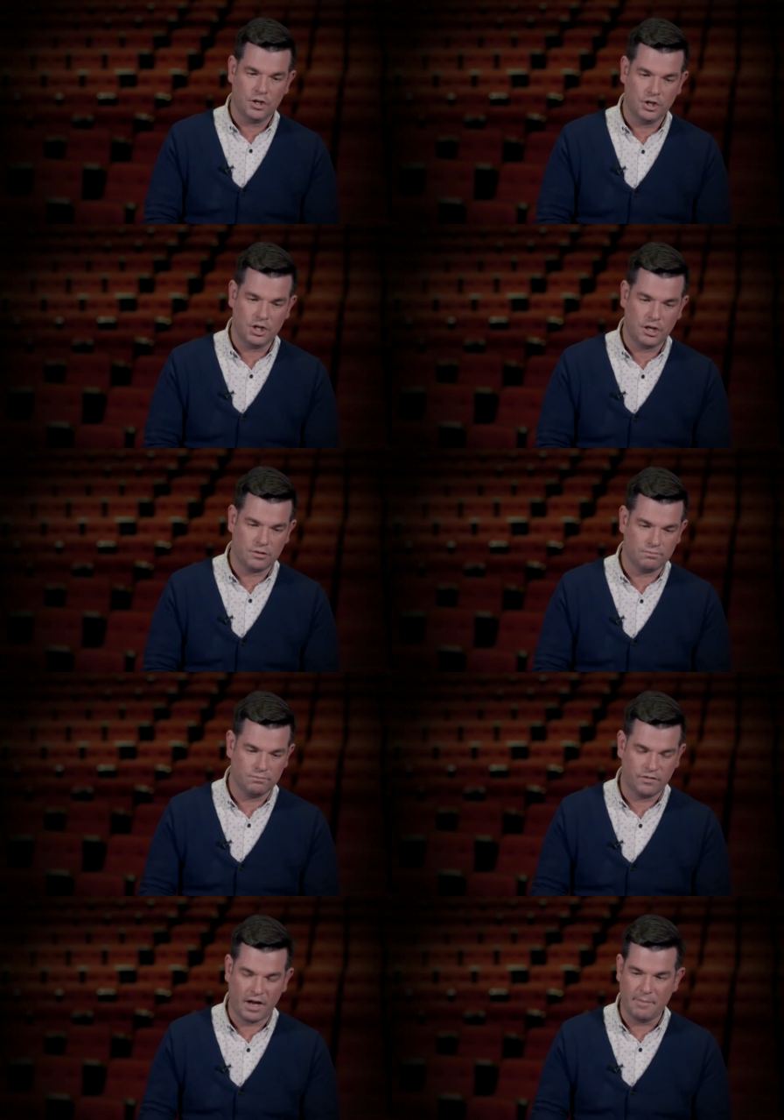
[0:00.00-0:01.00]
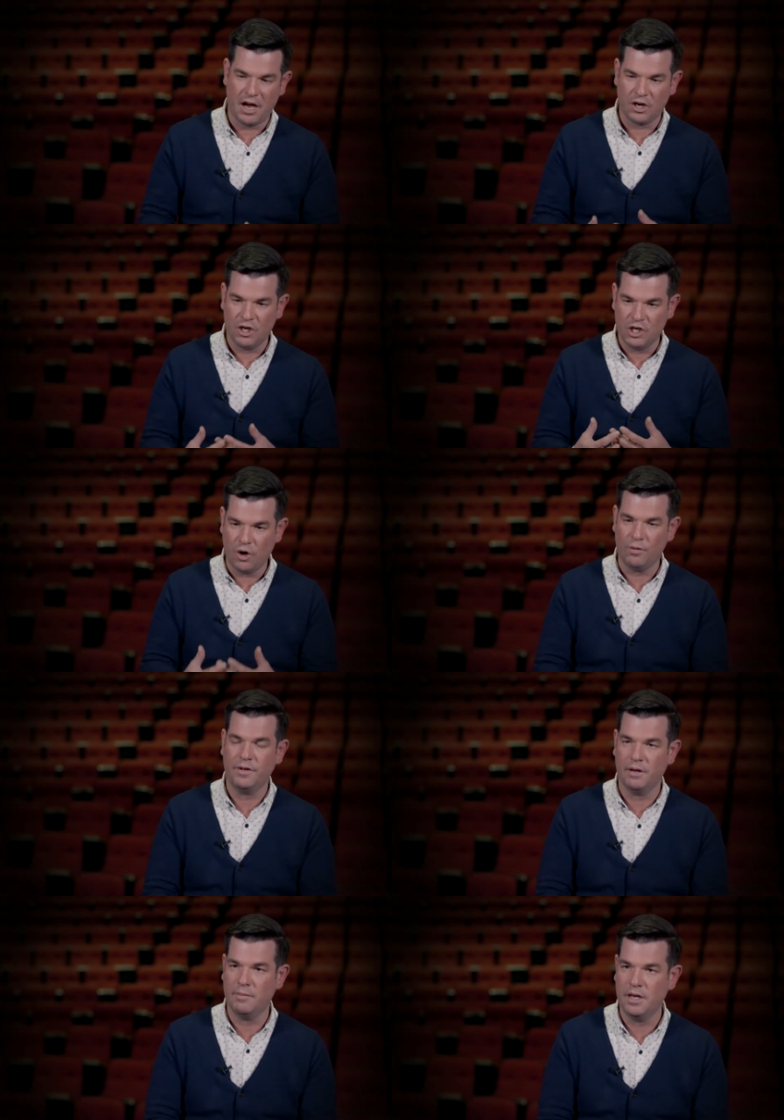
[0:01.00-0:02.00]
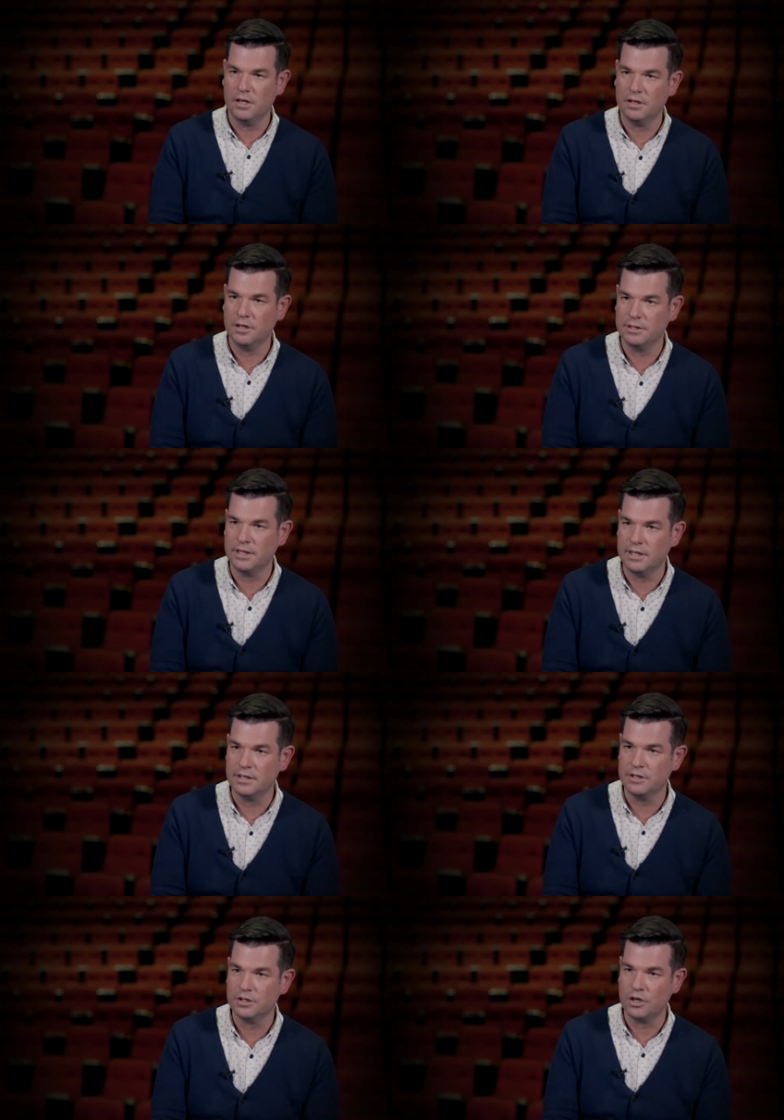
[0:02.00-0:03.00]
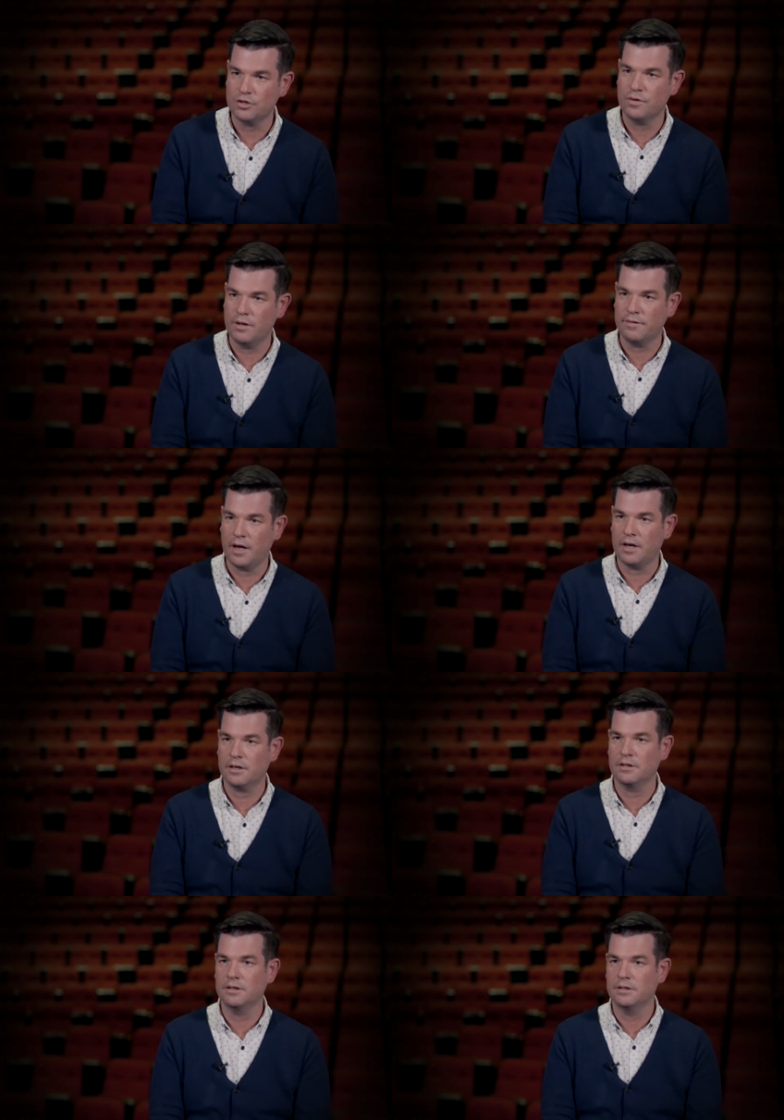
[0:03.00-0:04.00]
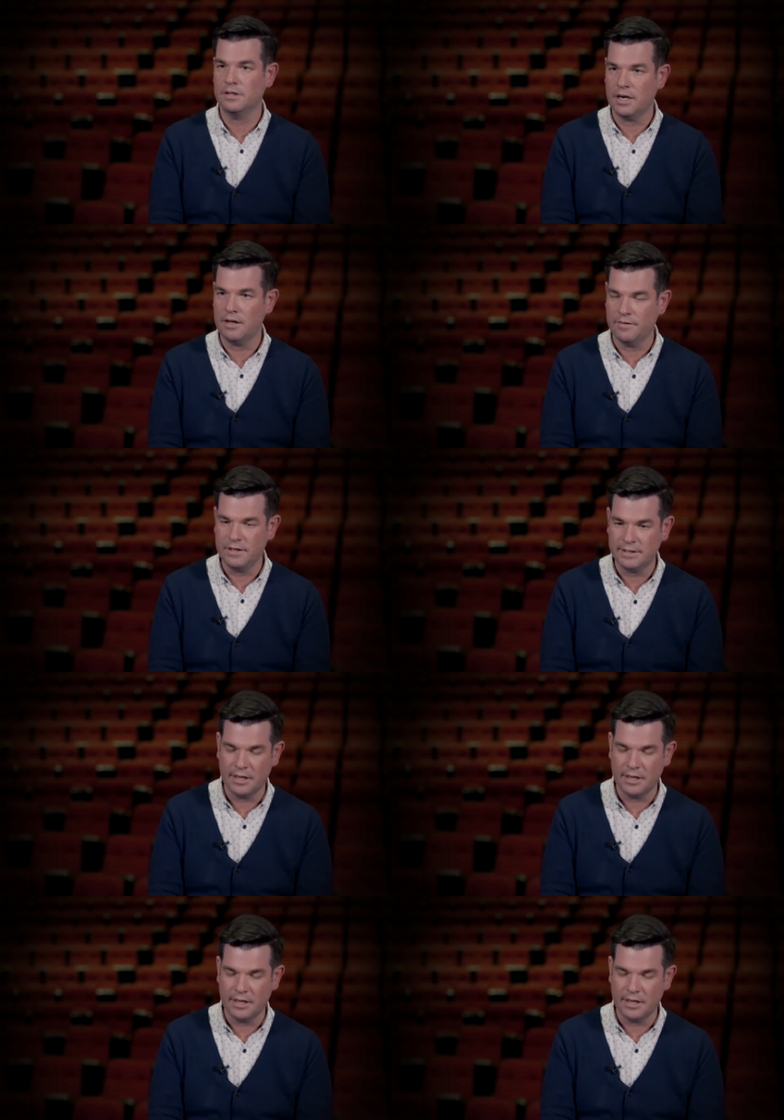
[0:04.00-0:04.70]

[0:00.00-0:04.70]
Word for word: que j'ai vraiment confirmé que c'est ce que je voulais faire dans la vie.